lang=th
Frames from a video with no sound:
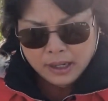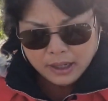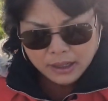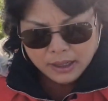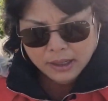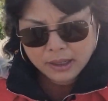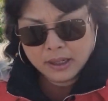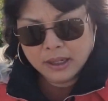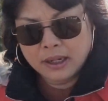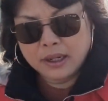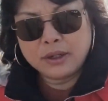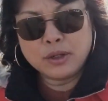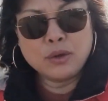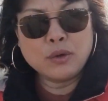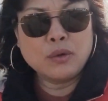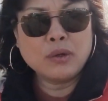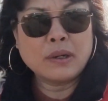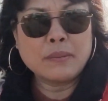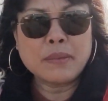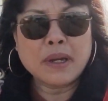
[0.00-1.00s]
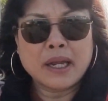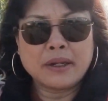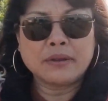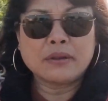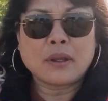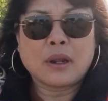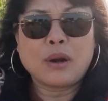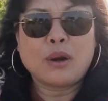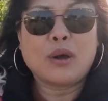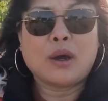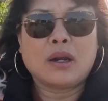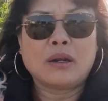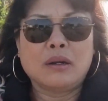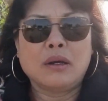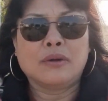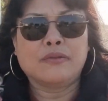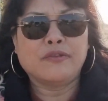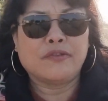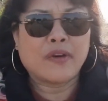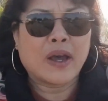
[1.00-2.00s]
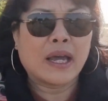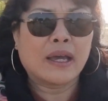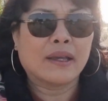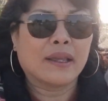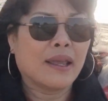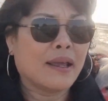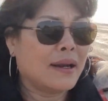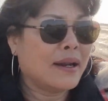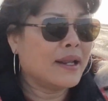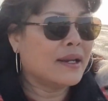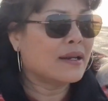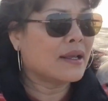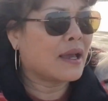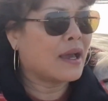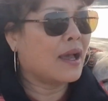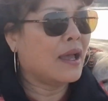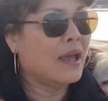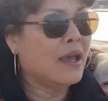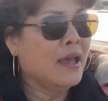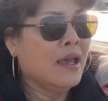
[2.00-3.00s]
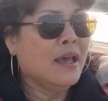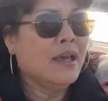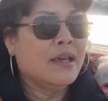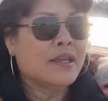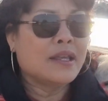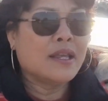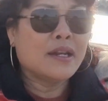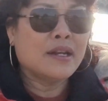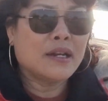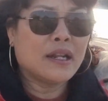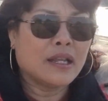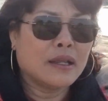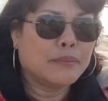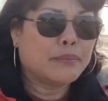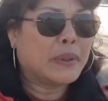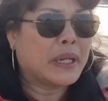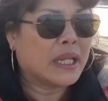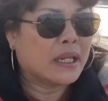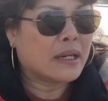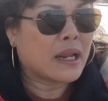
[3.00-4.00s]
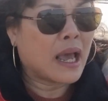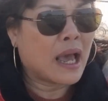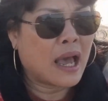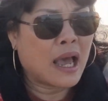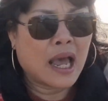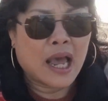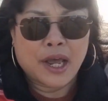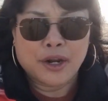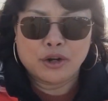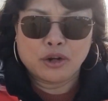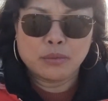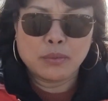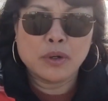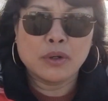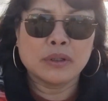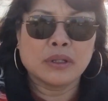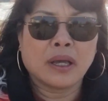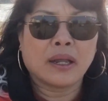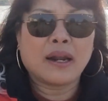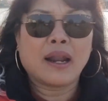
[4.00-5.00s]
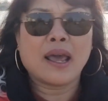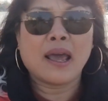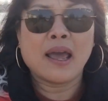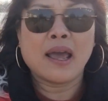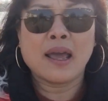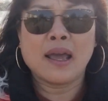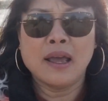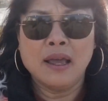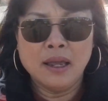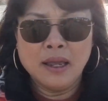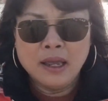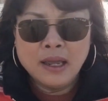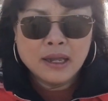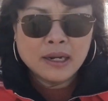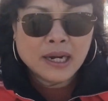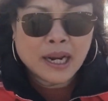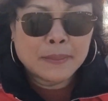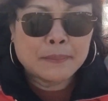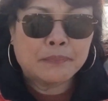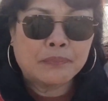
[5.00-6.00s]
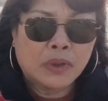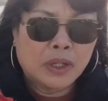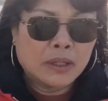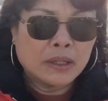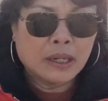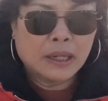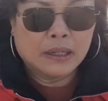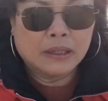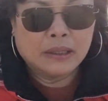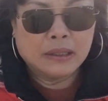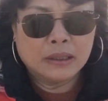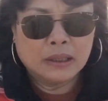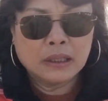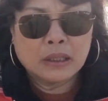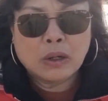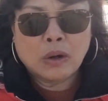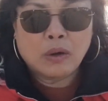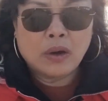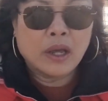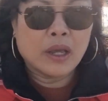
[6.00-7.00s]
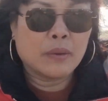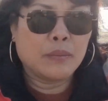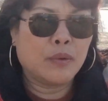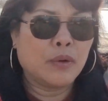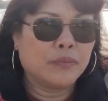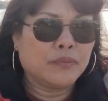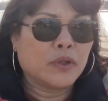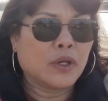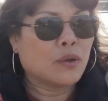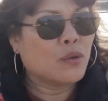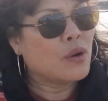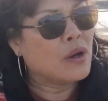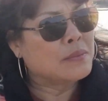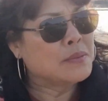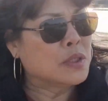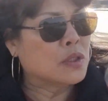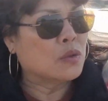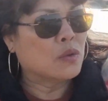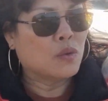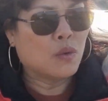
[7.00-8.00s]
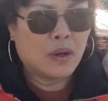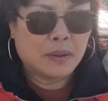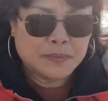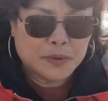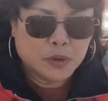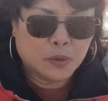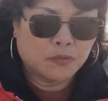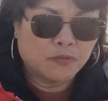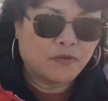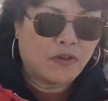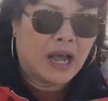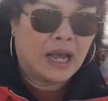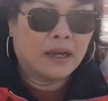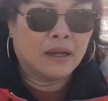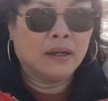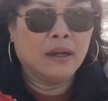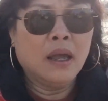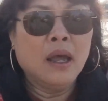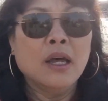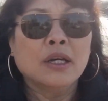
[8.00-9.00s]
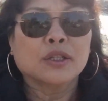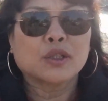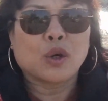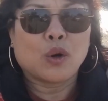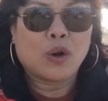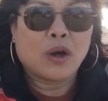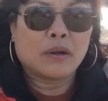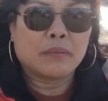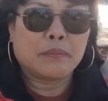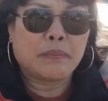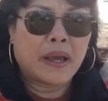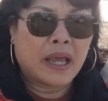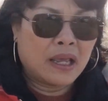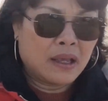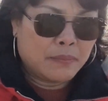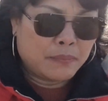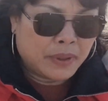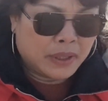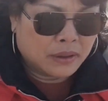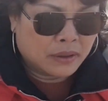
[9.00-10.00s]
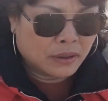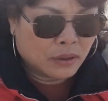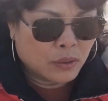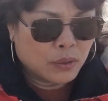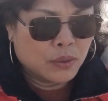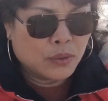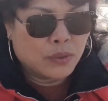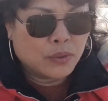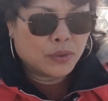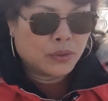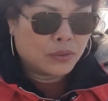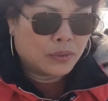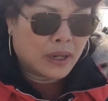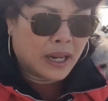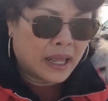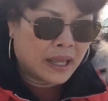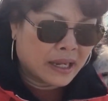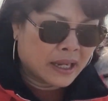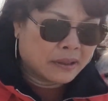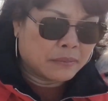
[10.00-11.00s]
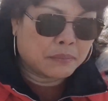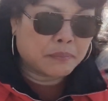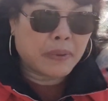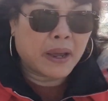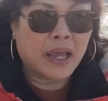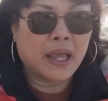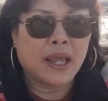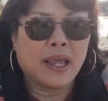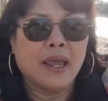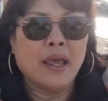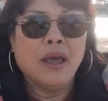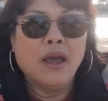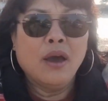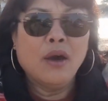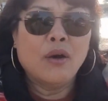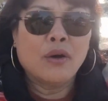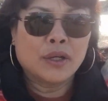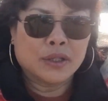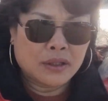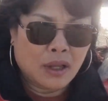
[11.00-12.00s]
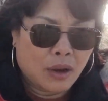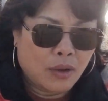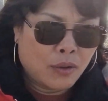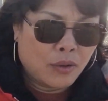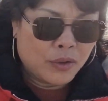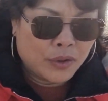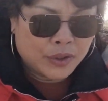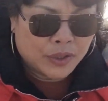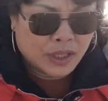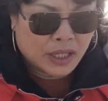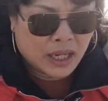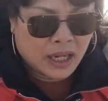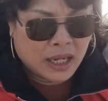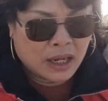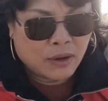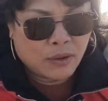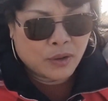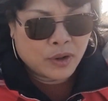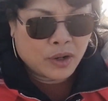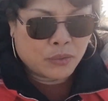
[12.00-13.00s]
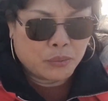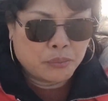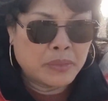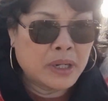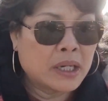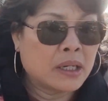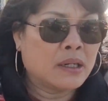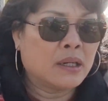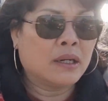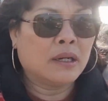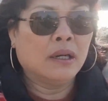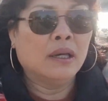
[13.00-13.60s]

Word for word: ออยู่น้ำกันตลอดหลอดฟังยาลินค่ะยินดีปรีดาอนุโมทนานำเด้อค่ะเด้อขอให้พบแต่ความสุขความสมหวังตลอดไปเป็นครูดูแลกันไปหอดเถาหอดแก่หอดมือ